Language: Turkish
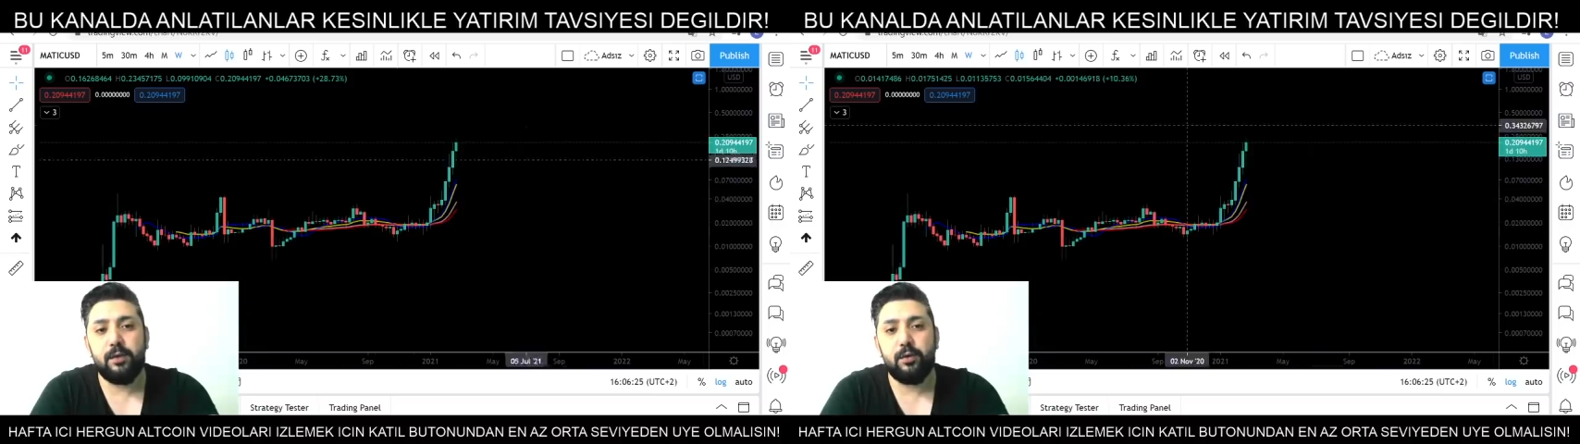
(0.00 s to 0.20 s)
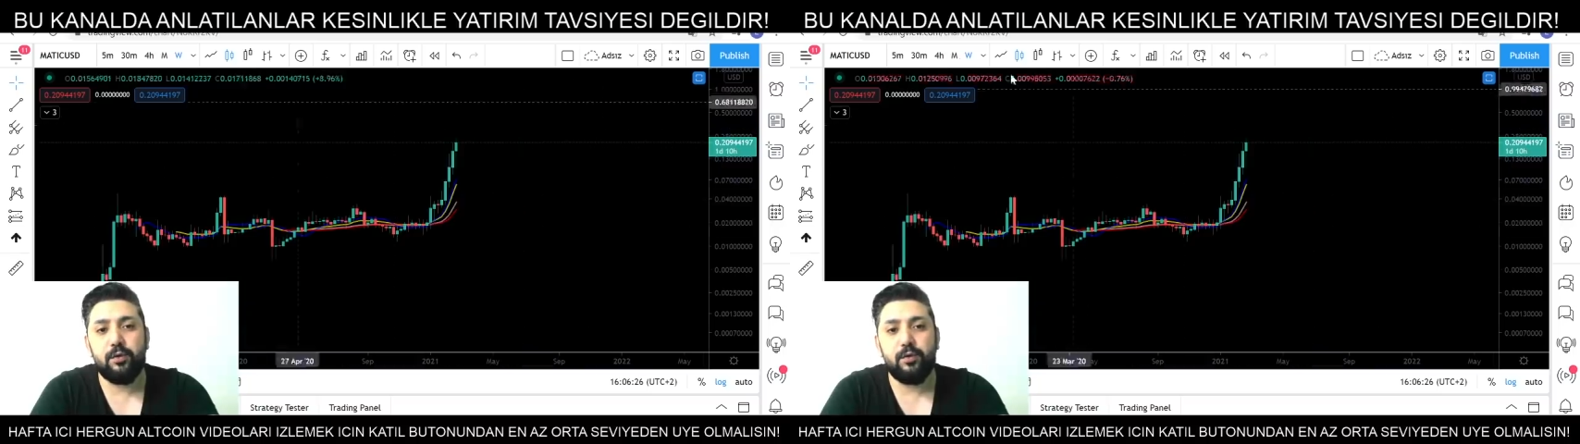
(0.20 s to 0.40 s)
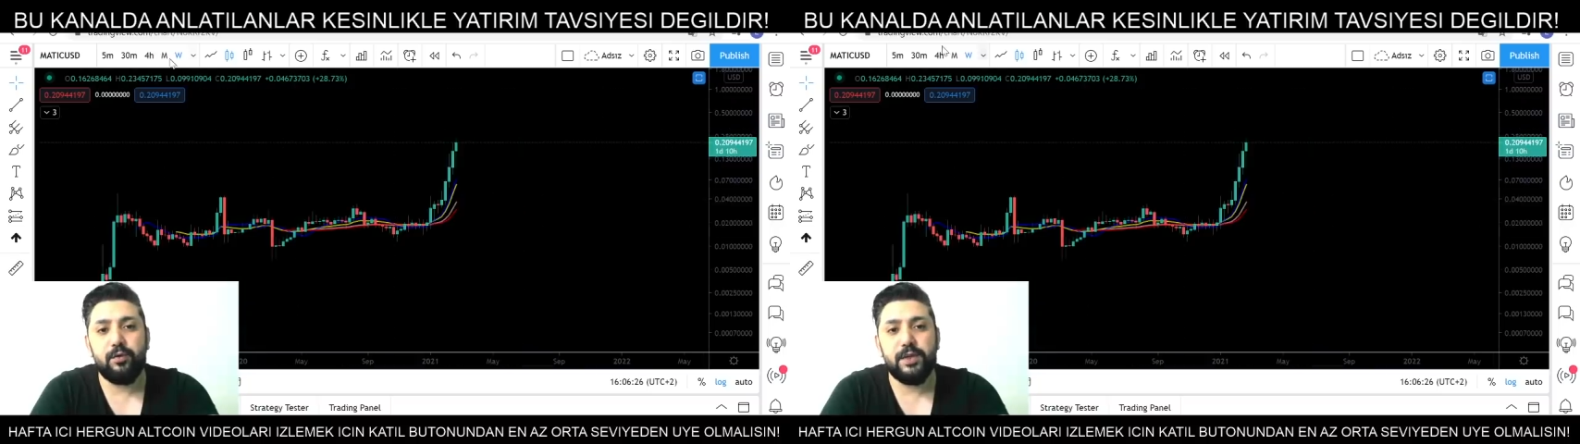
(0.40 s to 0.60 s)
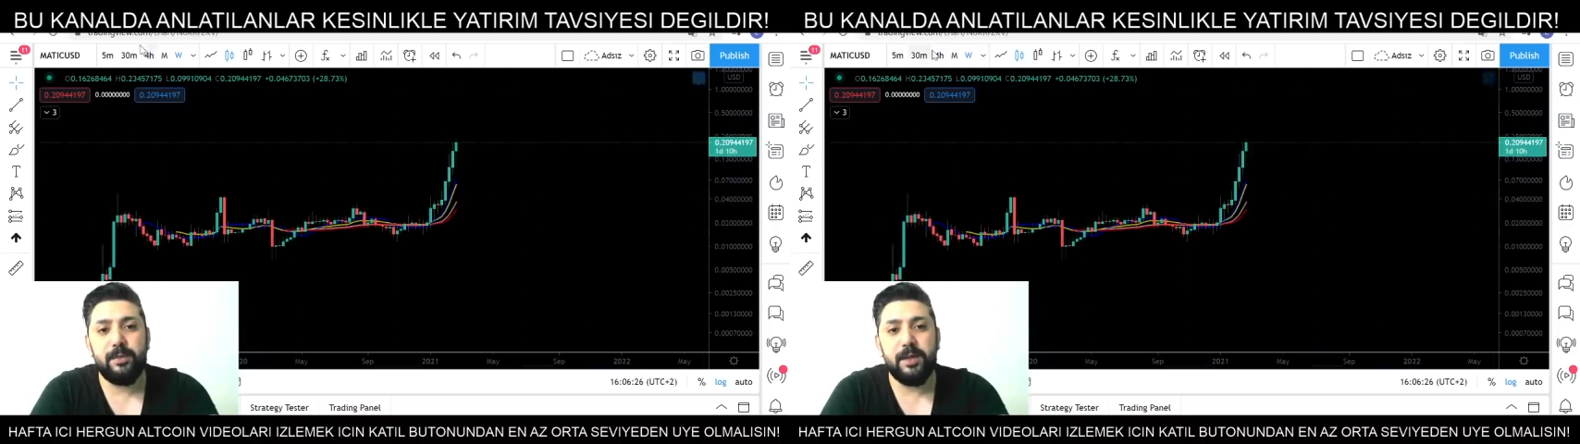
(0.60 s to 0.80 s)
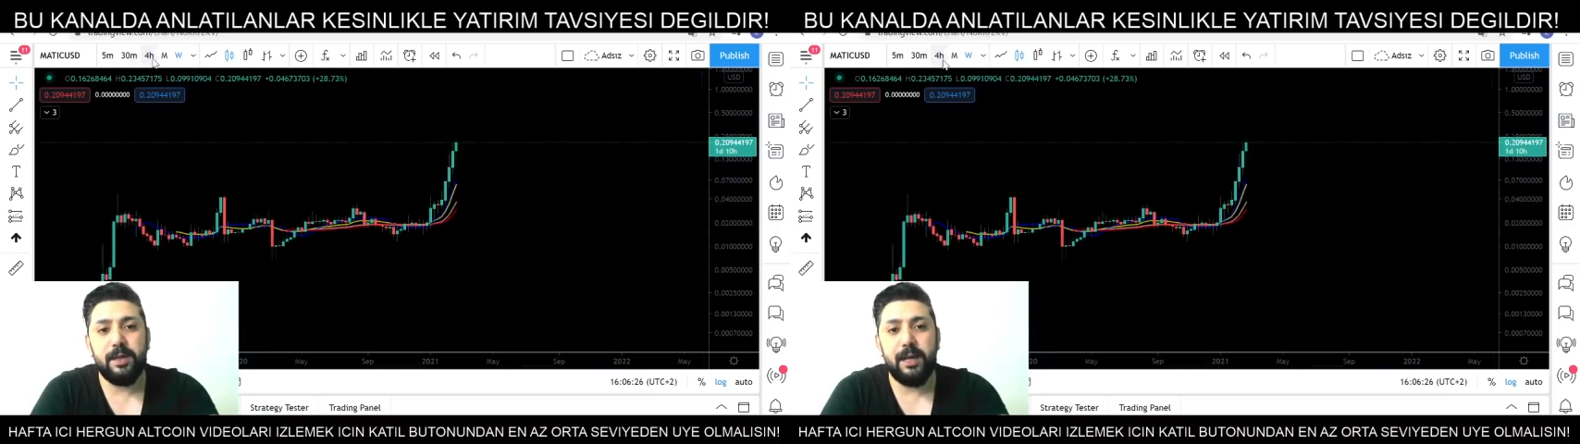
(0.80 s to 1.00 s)
gördüğünüz
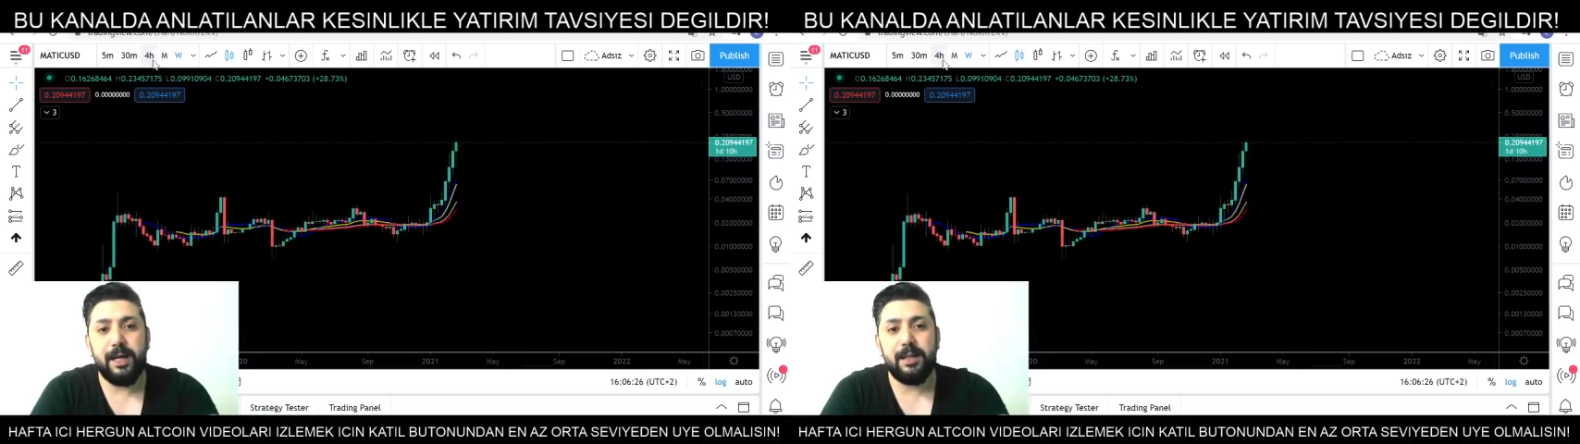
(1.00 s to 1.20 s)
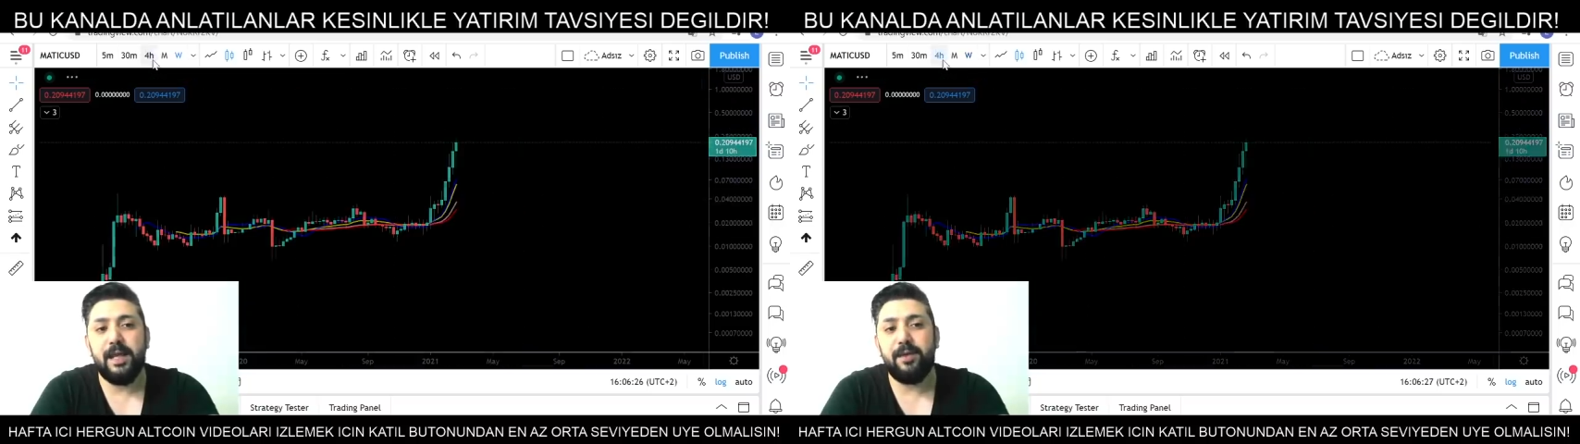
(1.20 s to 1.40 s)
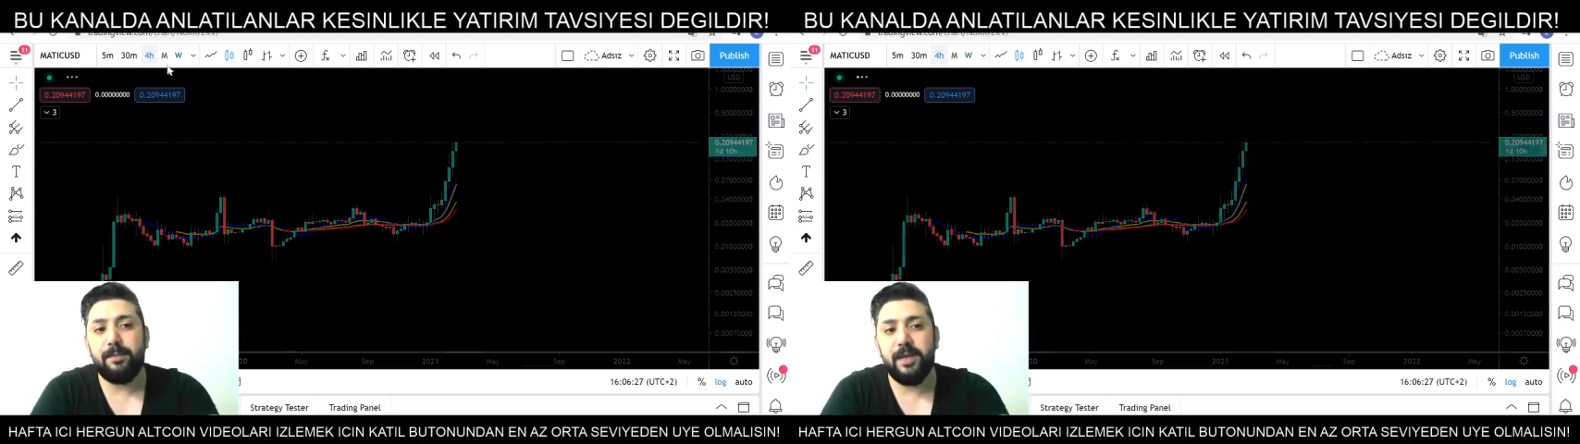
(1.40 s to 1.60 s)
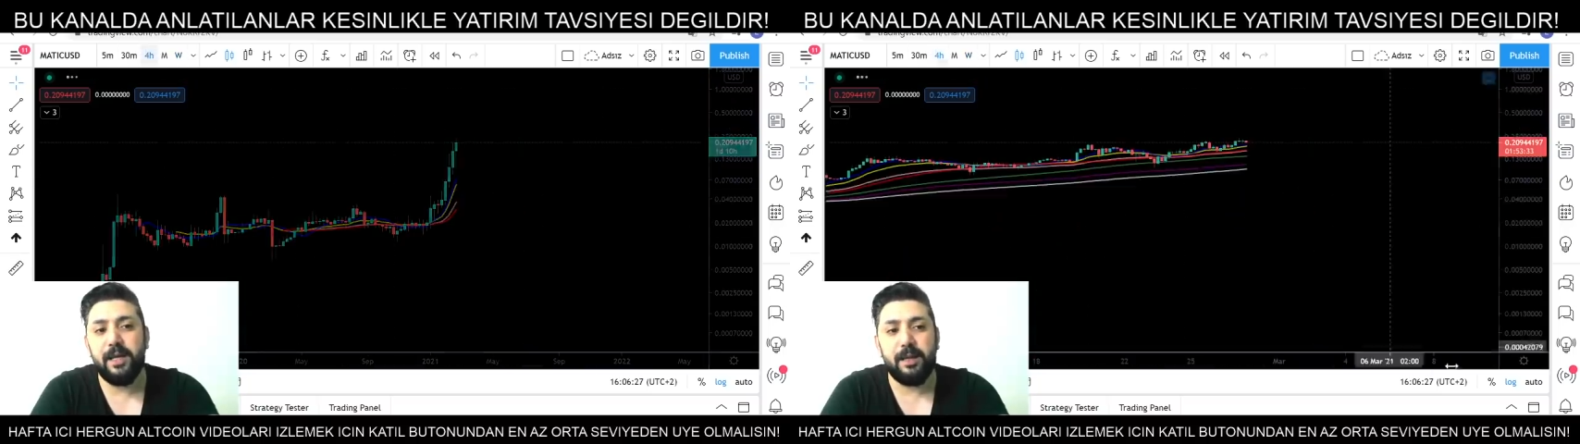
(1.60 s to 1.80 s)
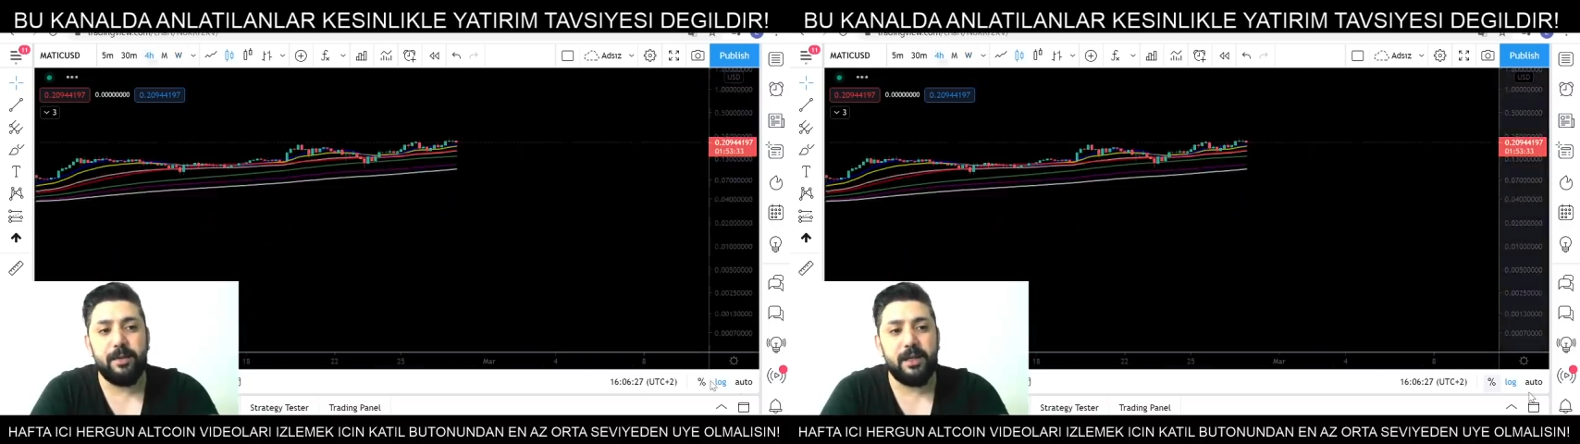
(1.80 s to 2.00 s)
gibi. Hani devam da
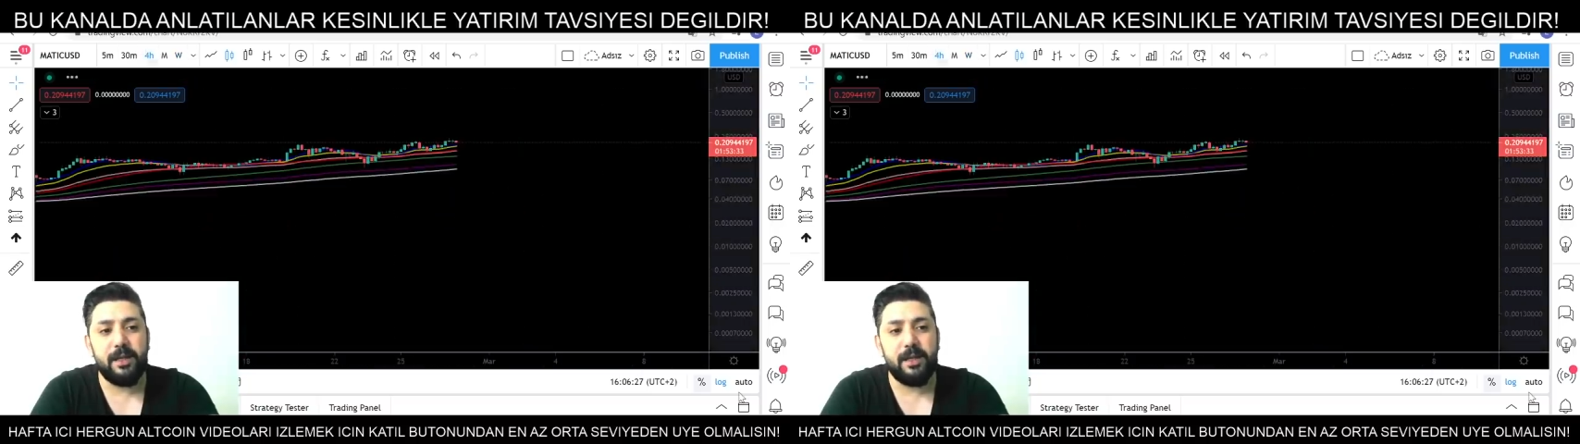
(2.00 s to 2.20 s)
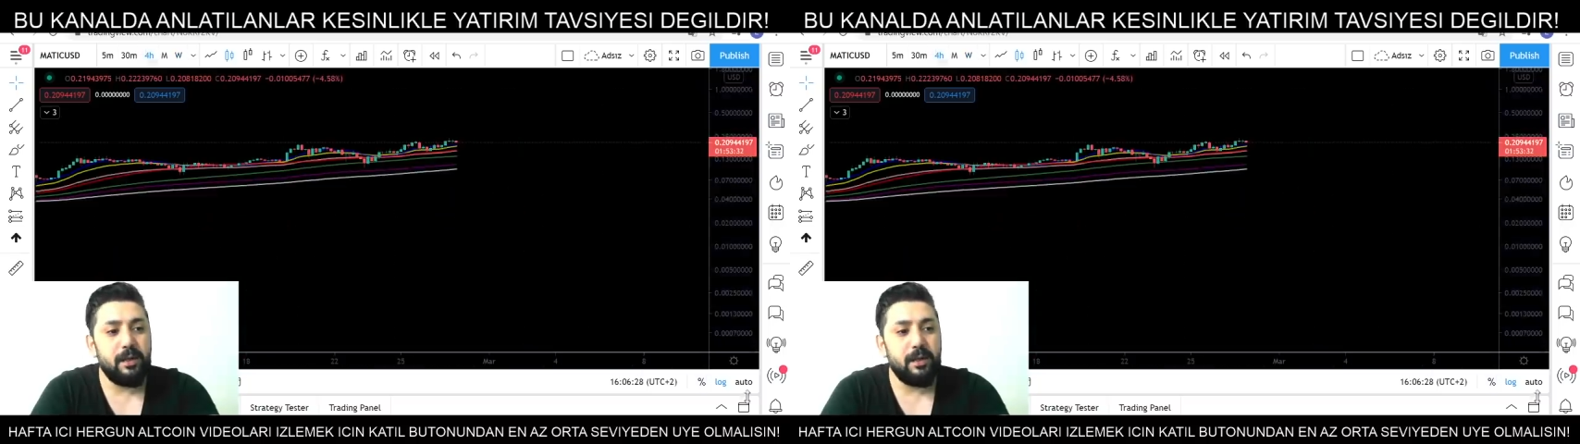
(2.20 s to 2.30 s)
edebilir.